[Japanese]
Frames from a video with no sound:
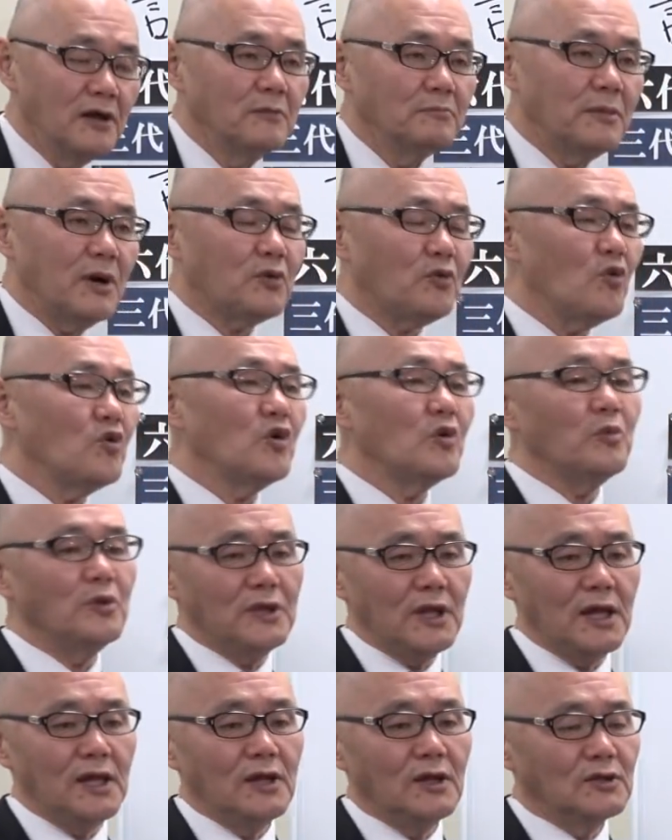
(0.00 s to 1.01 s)
まあ、今後も
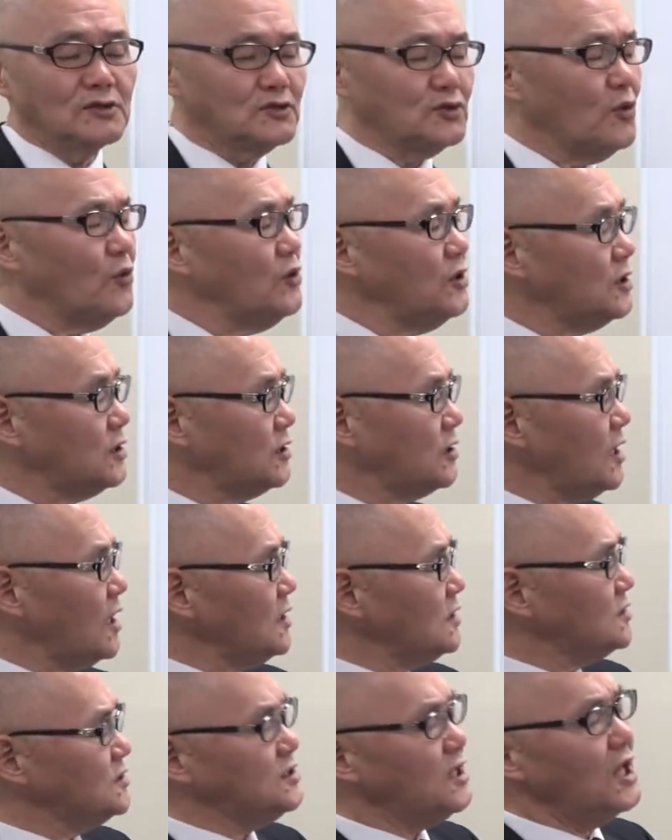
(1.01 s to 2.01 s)
ねそういっ
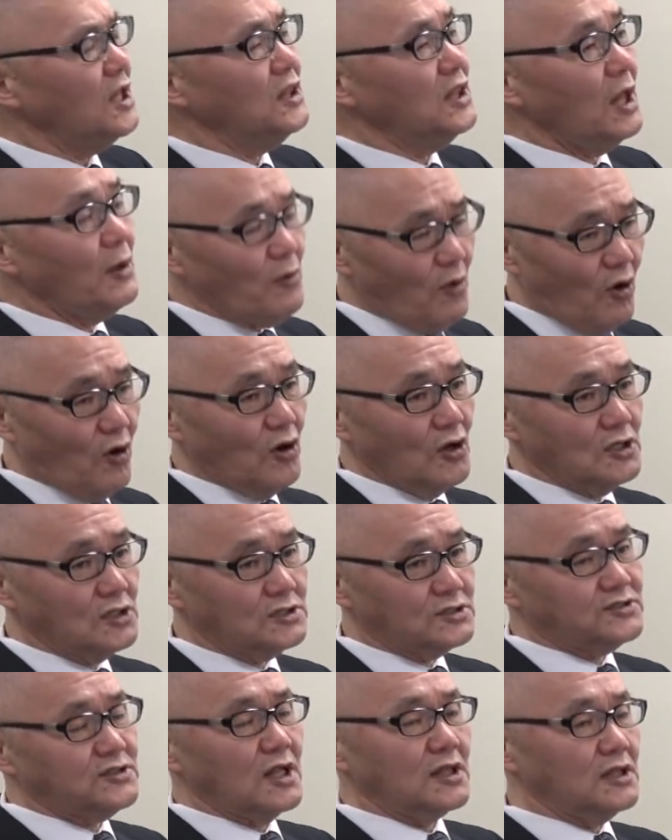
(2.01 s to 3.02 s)
た視点でも
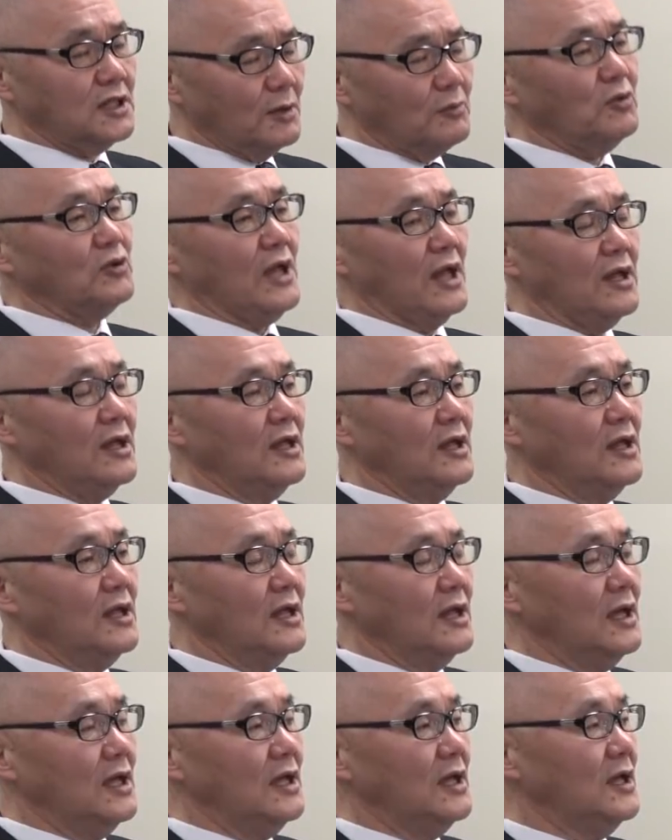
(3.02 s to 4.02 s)
視線でもね、
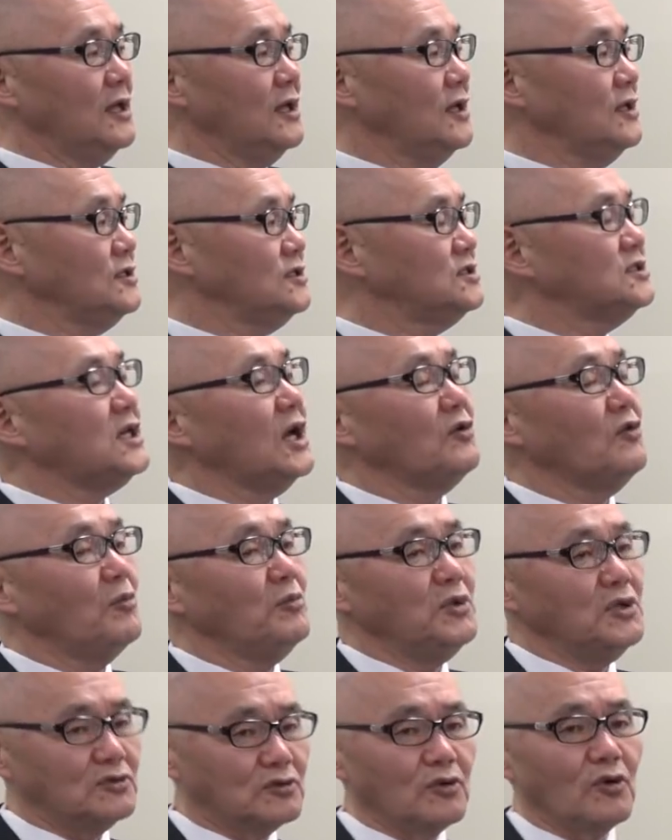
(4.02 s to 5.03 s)
えー、事件を
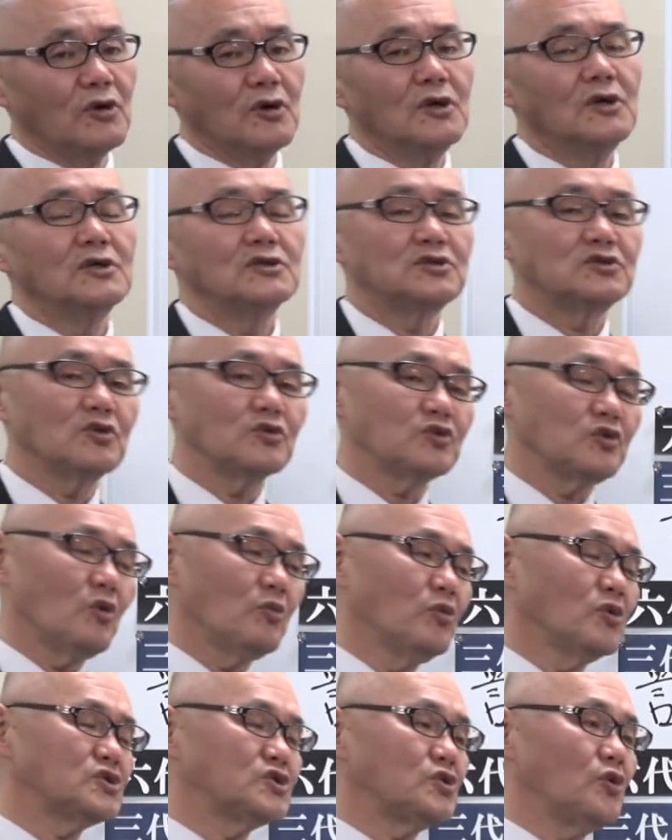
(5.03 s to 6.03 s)
見るとちょっと
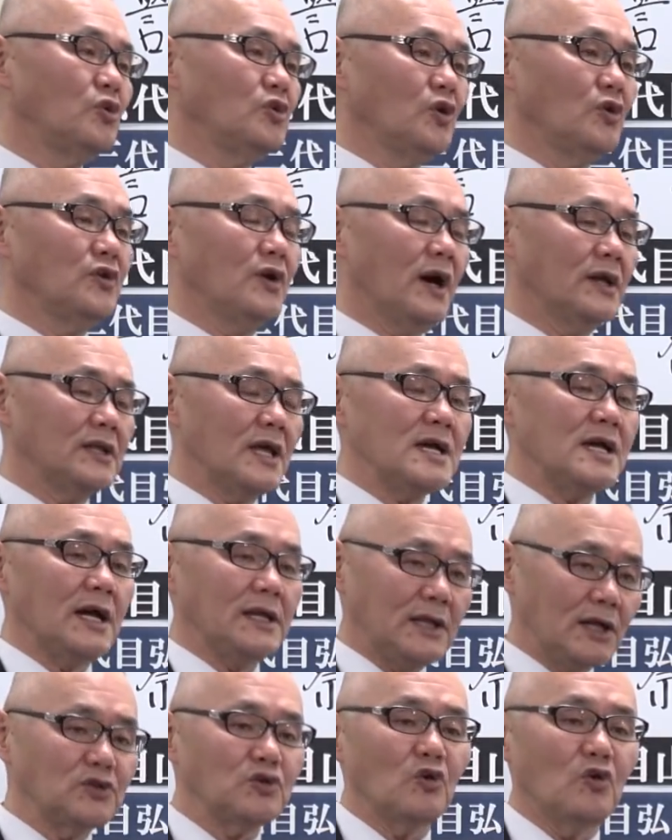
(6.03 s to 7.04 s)
面白いのではないか
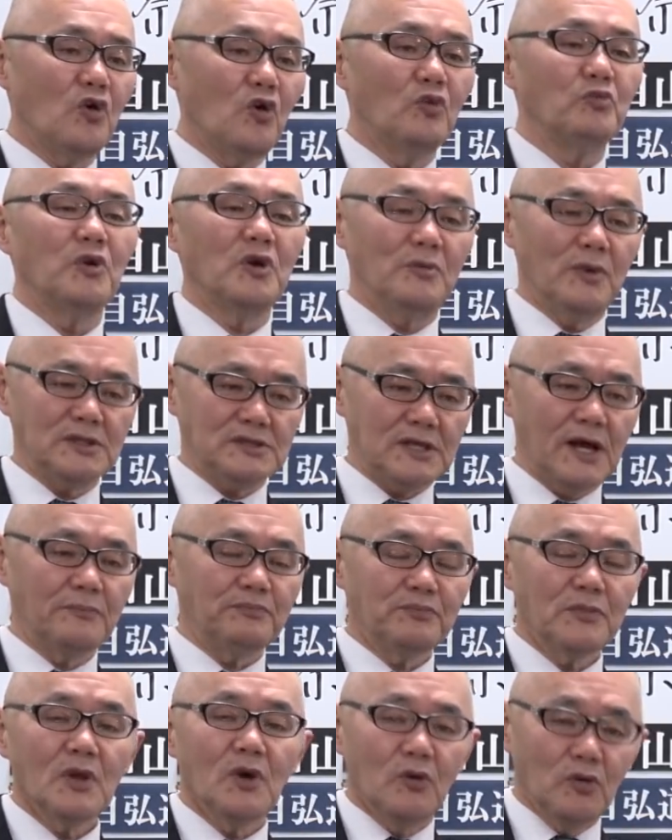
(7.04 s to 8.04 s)
なと思いました。
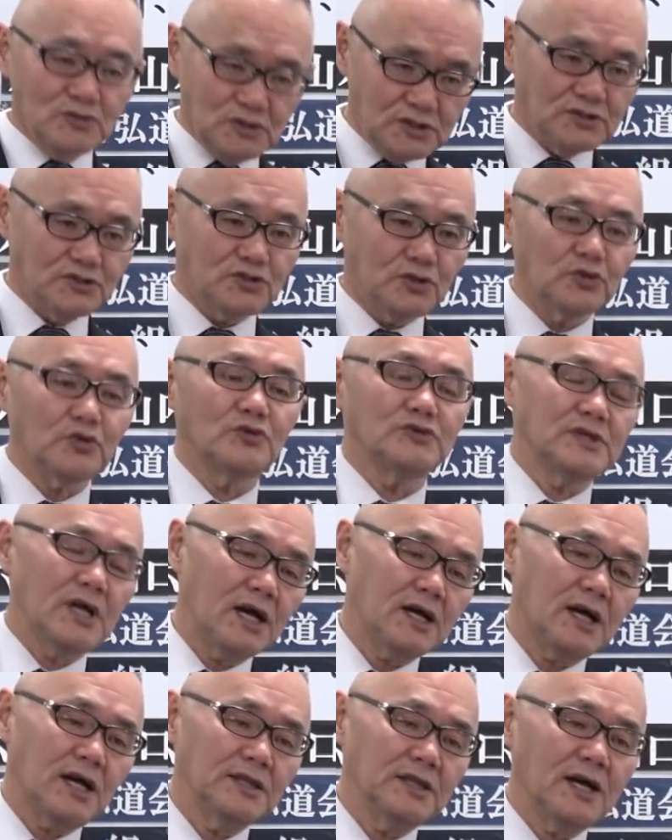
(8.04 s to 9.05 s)
本日ちょっと
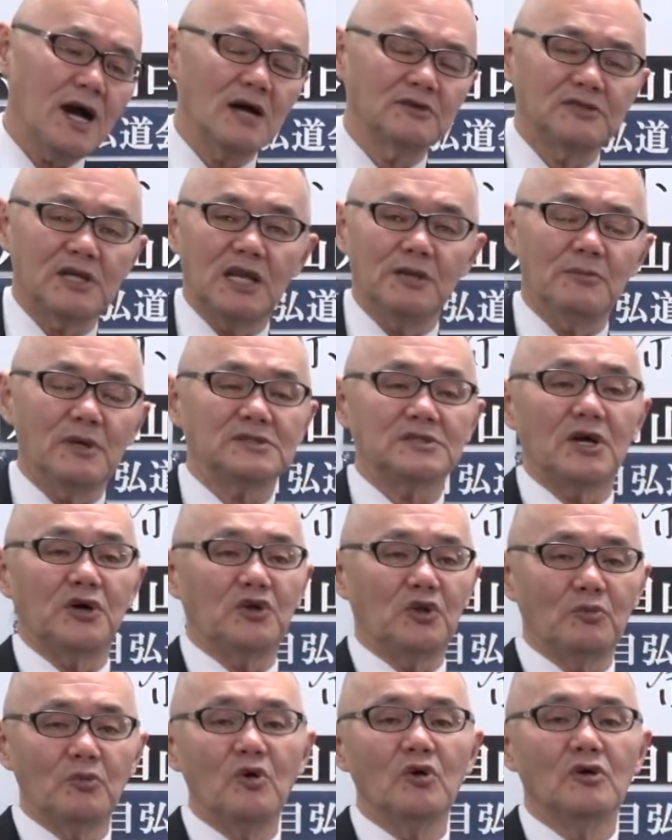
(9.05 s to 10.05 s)
若干長くなりましたけ
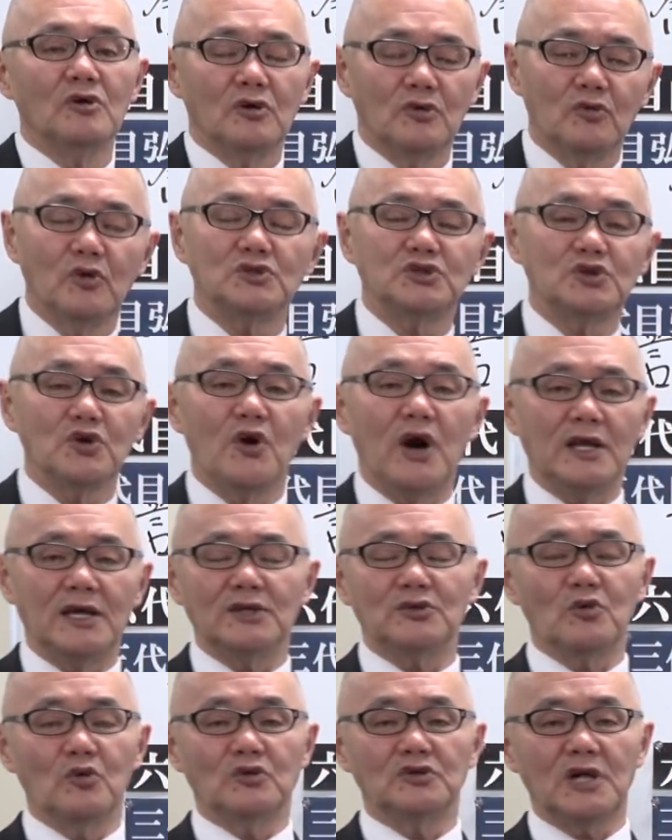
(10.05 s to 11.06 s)
どもご視聴ありが
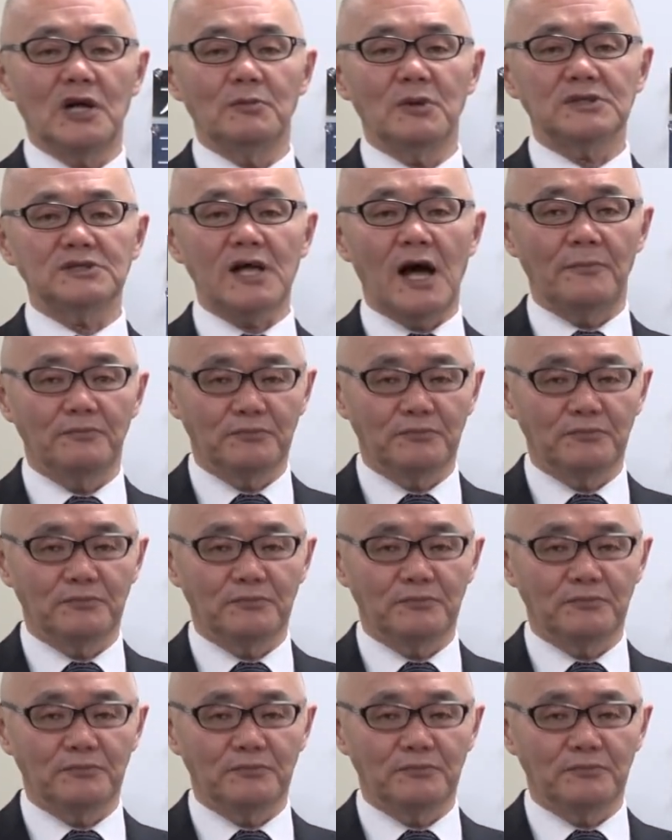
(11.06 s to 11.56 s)
とうございました。